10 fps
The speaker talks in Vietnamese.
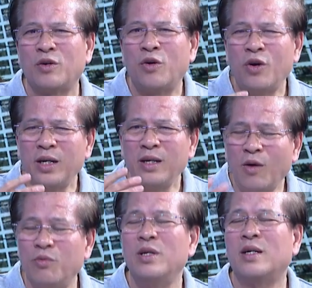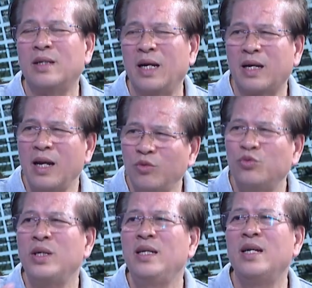có cái động lực để các
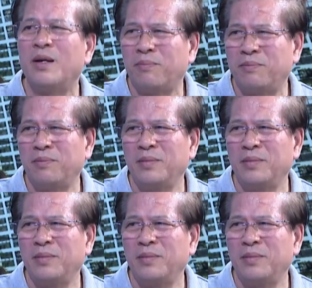doanh nghiệp